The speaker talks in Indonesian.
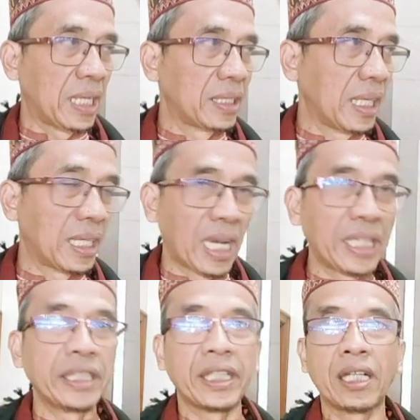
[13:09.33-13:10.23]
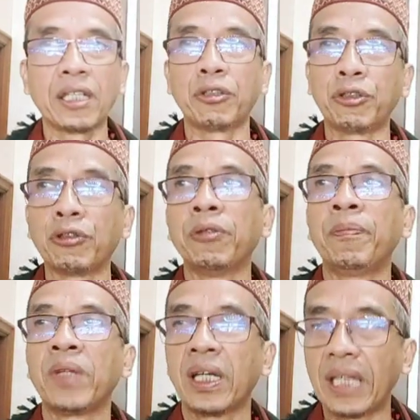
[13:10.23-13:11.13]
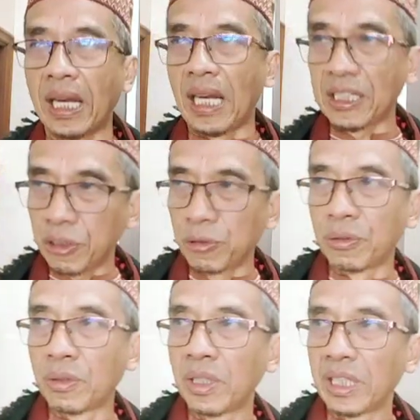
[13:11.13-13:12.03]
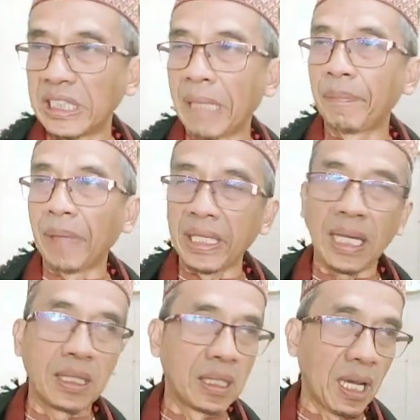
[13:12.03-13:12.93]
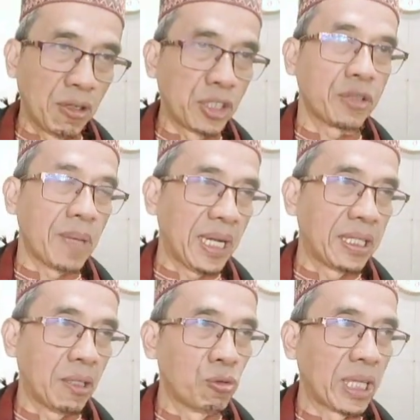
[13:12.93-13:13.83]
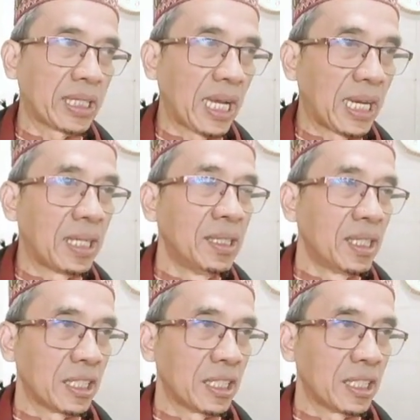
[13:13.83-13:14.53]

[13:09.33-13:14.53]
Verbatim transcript: kenal dengan langit yang ketujuh dan langsung disampaikan Allah Subhanahu Wa Taala